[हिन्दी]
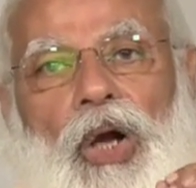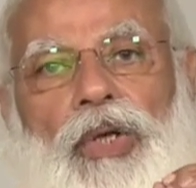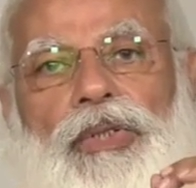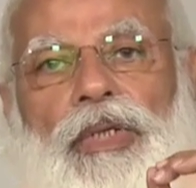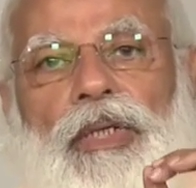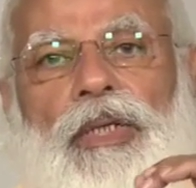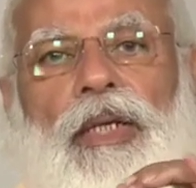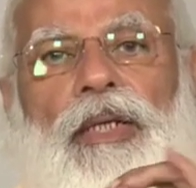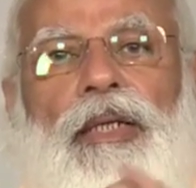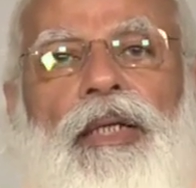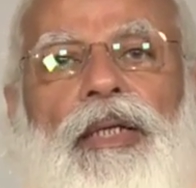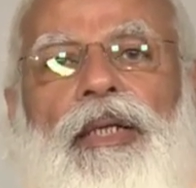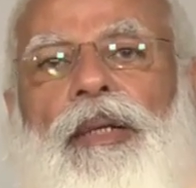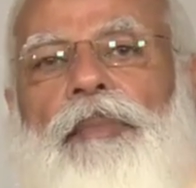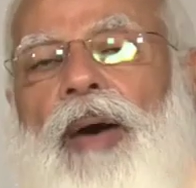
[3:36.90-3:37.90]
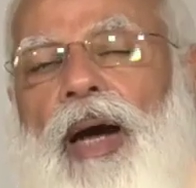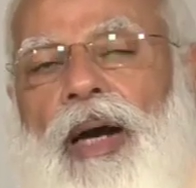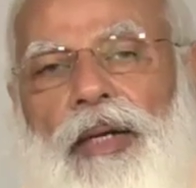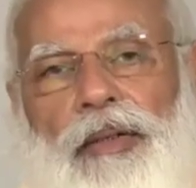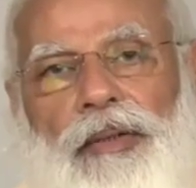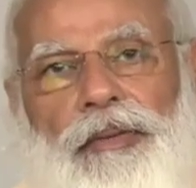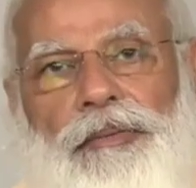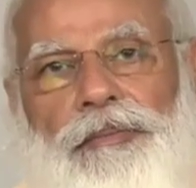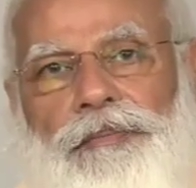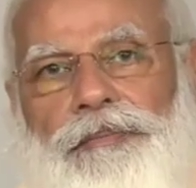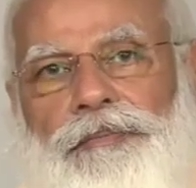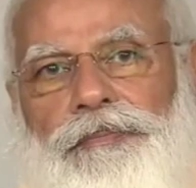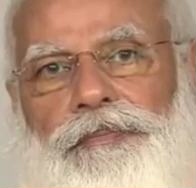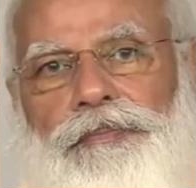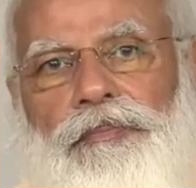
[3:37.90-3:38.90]
ऑक्सीजन की डिमांड
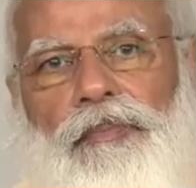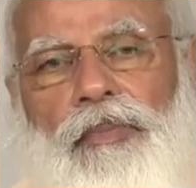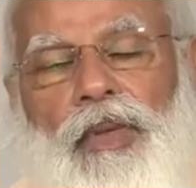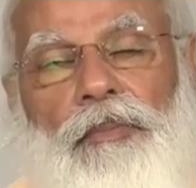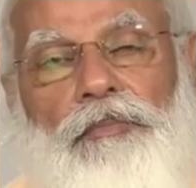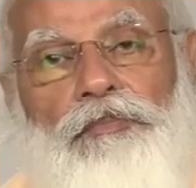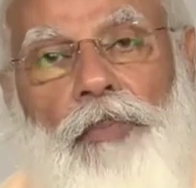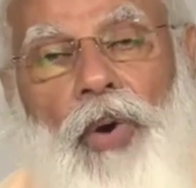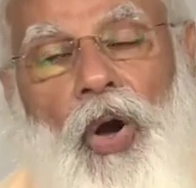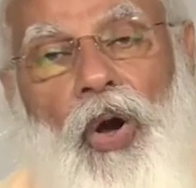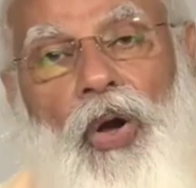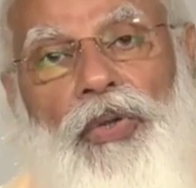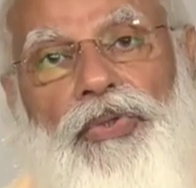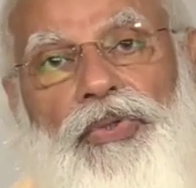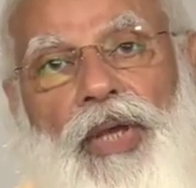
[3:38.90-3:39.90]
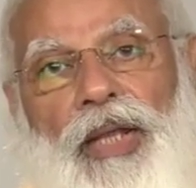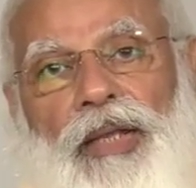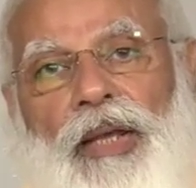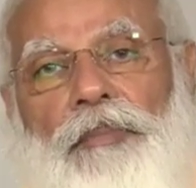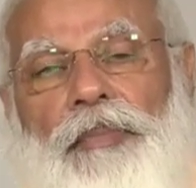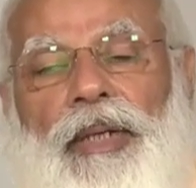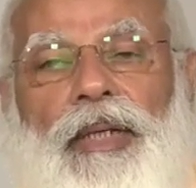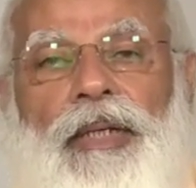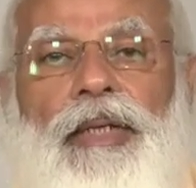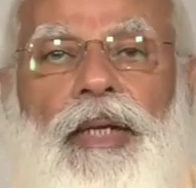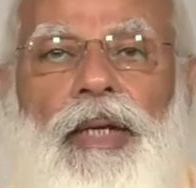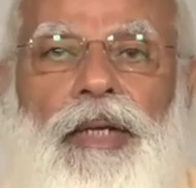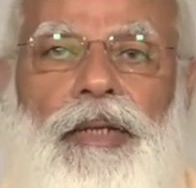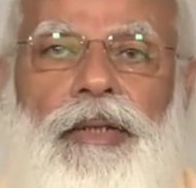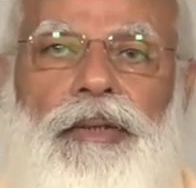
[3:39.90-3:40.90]
बहुत ज्यादा बढ़ी
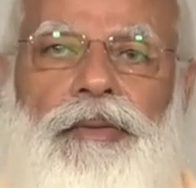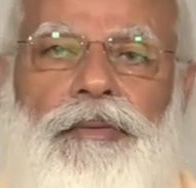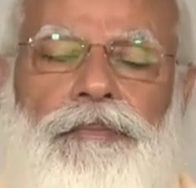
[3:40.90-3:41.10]
है